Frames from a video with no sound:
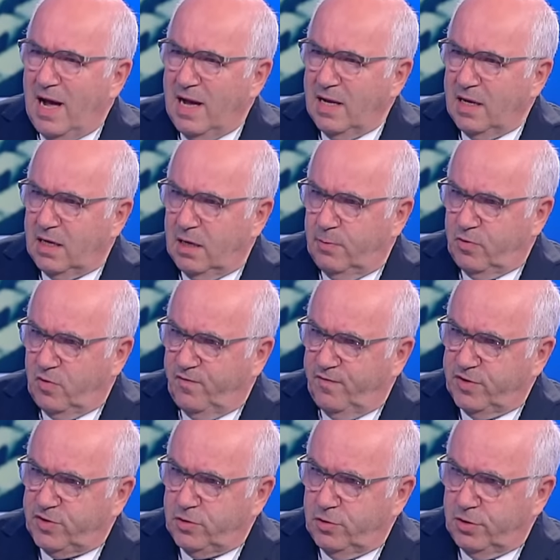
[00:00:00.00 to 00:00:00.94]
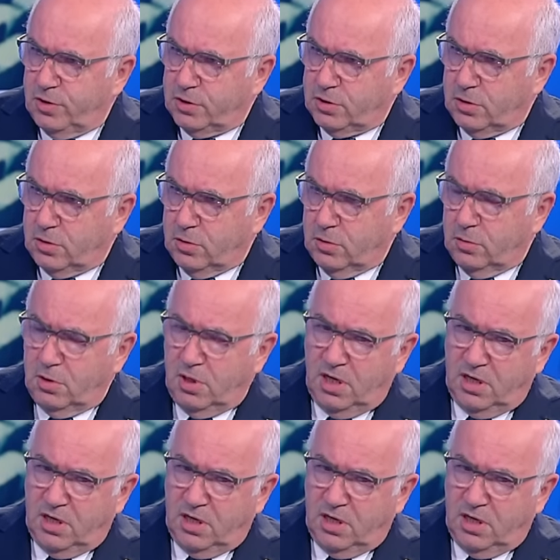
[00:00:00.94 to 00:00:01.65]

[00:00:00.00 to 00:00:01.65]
anche professionistico